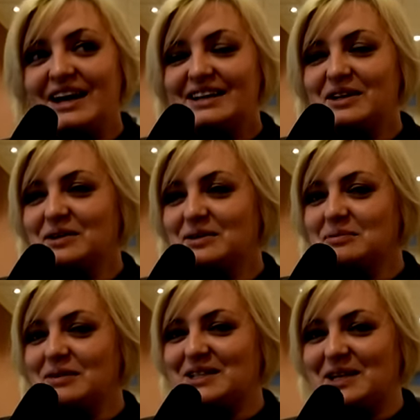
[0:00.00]
no,
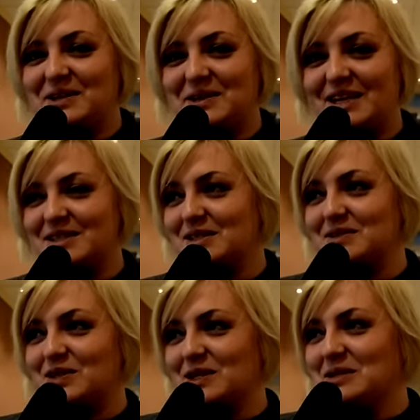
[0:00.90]
mnie się kojarzy
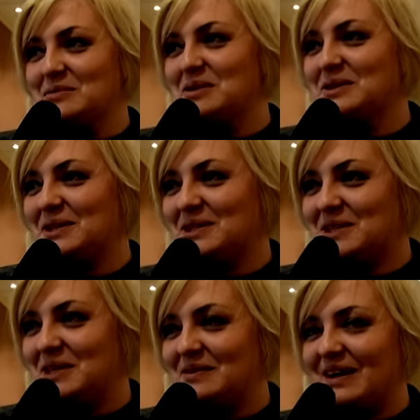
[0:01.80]
z wczesną
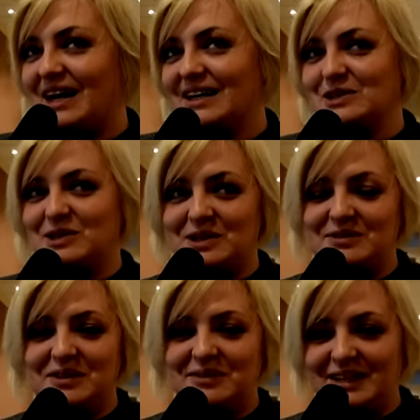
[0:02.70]
młodością,
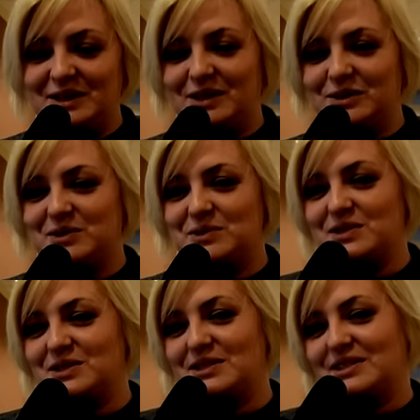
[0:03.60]
aczkolwiek fajnie
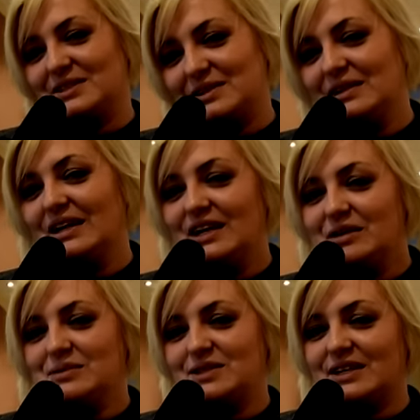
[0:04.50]
odkurzyć, y,
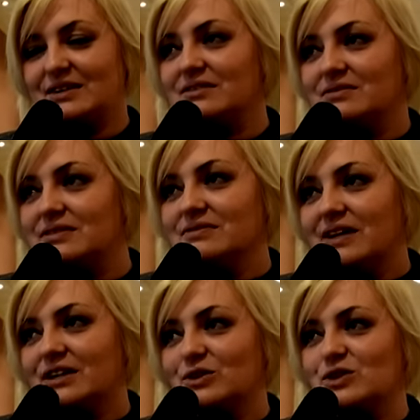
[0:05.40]
myślę,
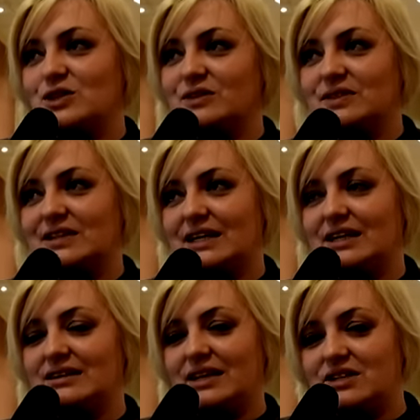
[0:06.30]
wartościowy,
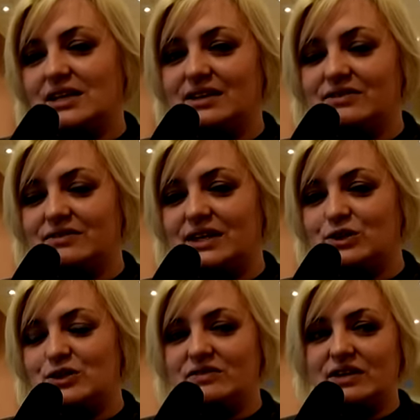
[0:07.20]
taki, też taki
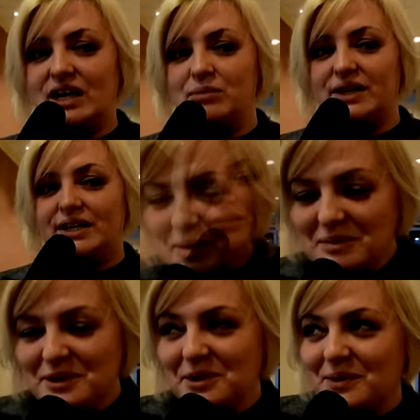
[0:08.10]
wartościowy kabaret.
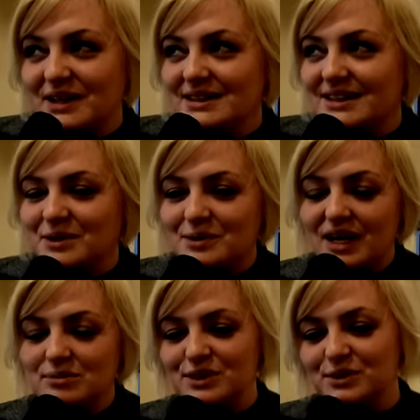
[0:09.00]
Mamy dokładny
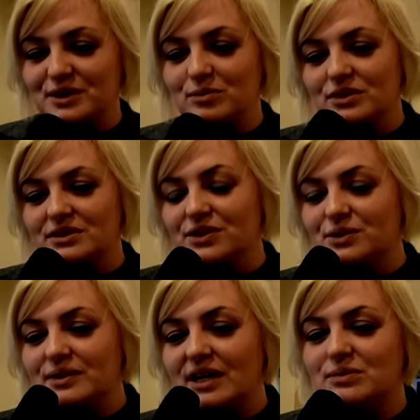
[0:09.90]
regulamin, który
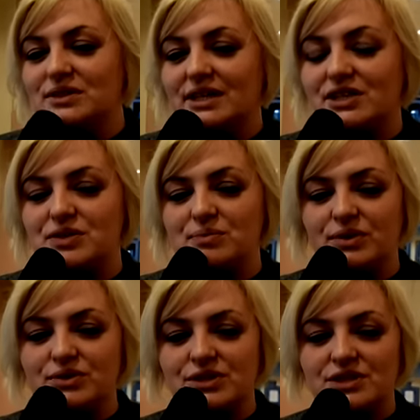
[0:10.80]
modyfikujemy też,
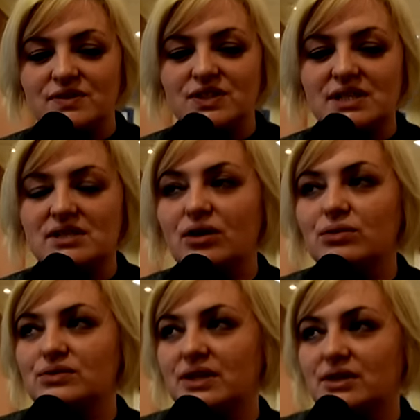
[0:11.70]
bo rzeczywiście z
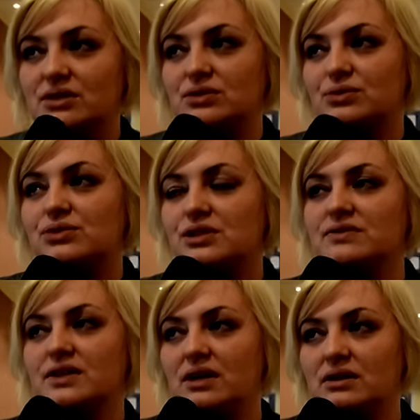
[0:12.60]
roku na rok to
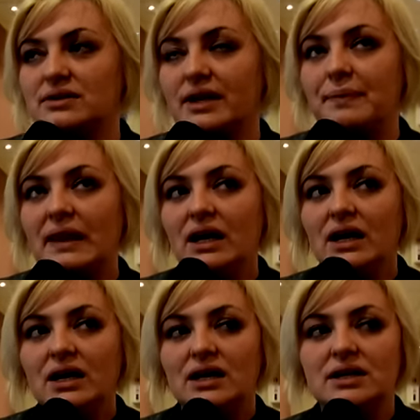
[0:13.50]
różnie wygląda.
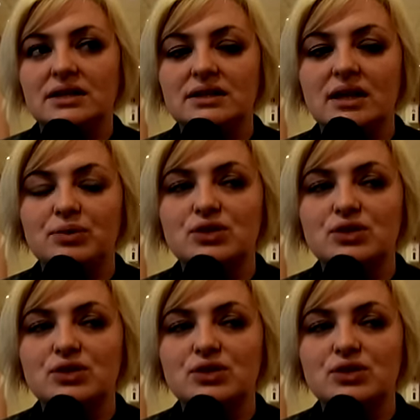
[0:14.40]
Y, na